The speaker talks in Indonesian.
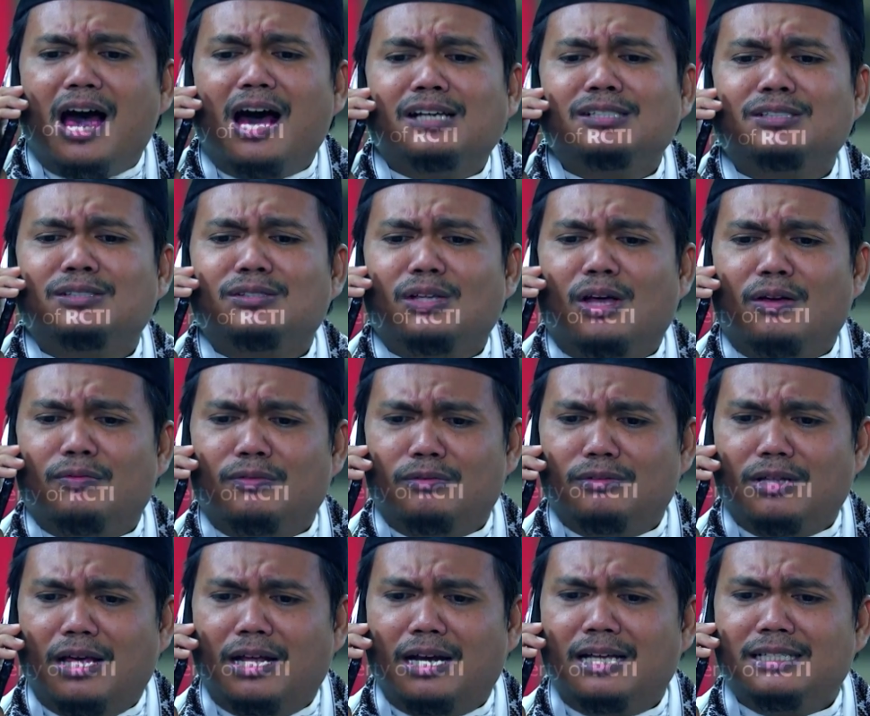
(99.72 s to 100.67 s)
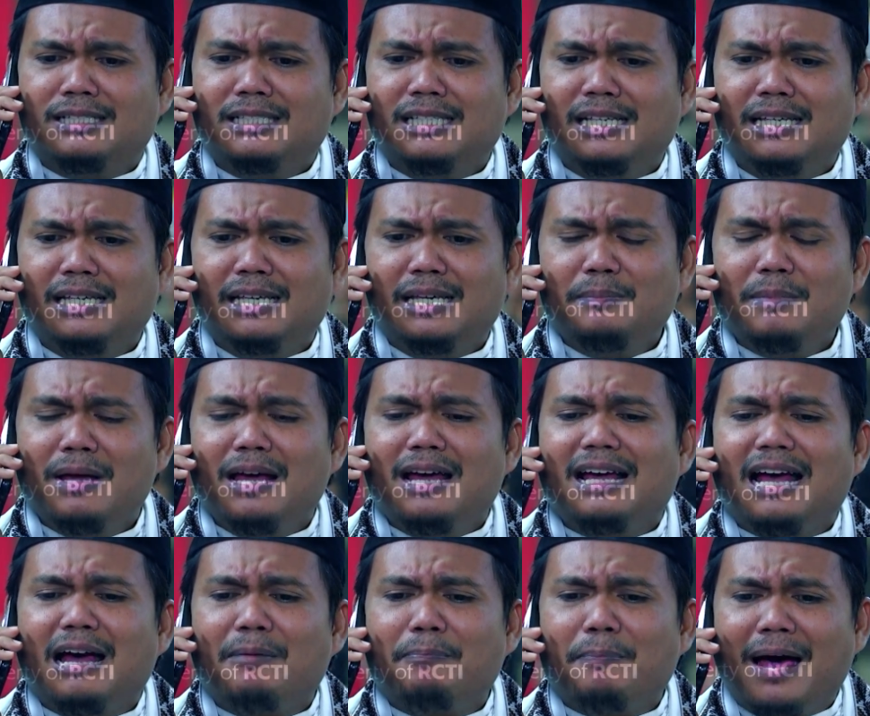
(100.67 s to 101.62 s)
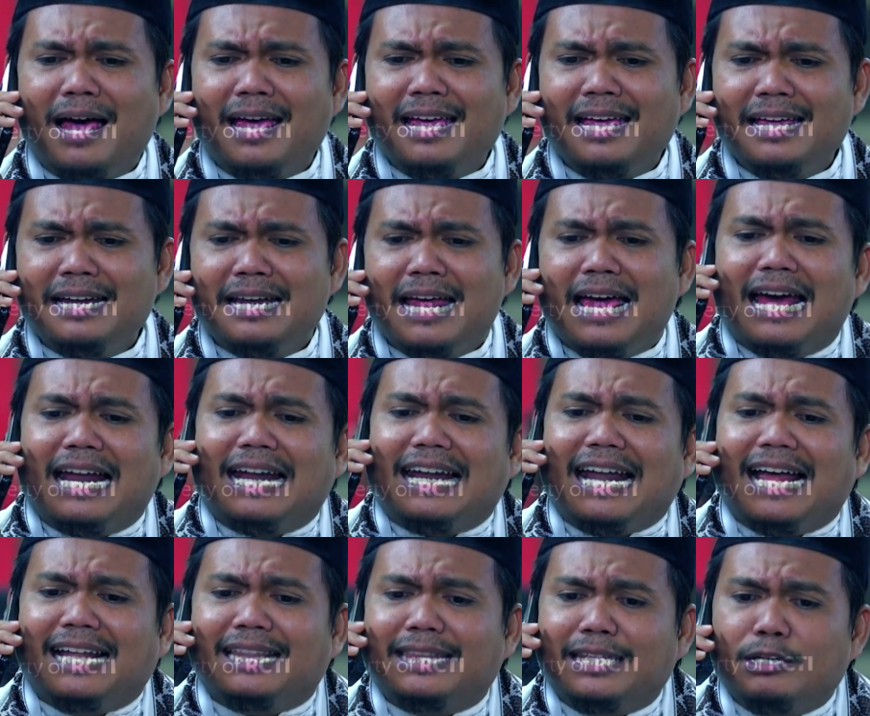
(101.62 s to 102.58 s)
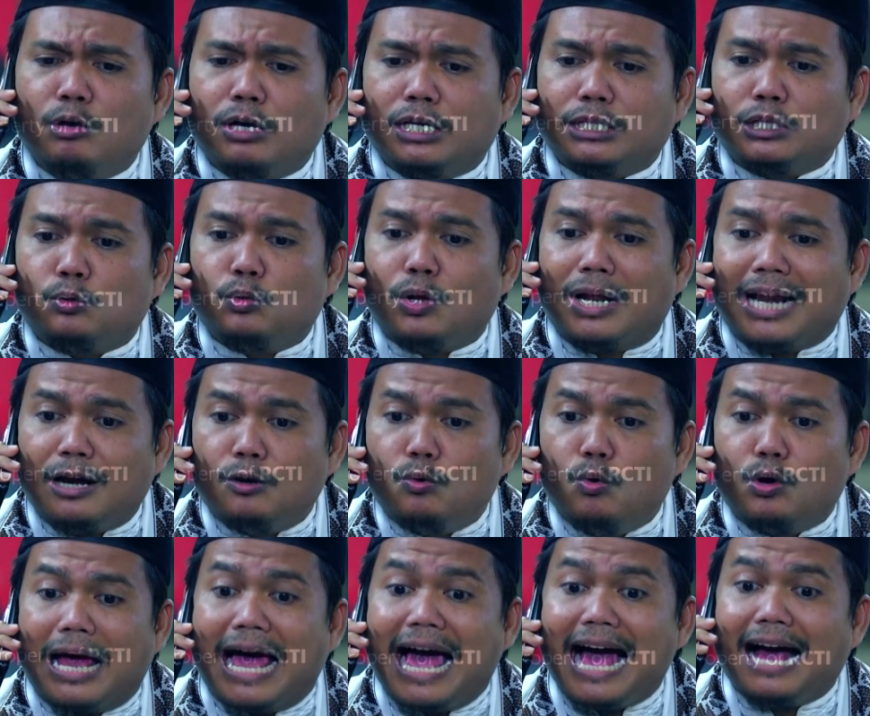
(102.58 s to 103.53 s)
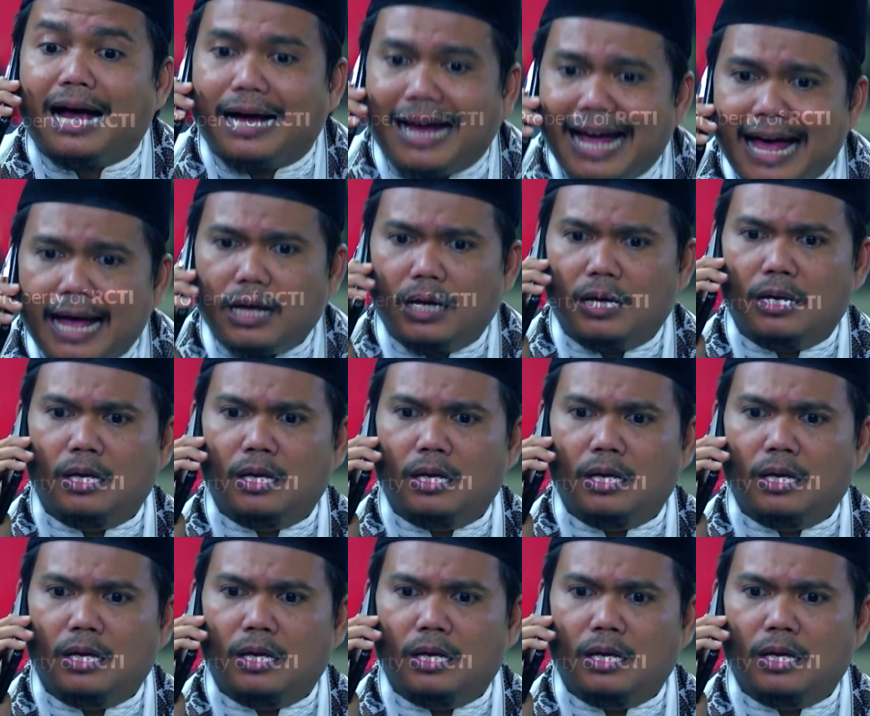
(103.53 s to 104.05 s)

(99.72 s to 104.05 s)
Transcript: Astagfirullahaladzim, ngapain? Nanti lu ketularan durhaka.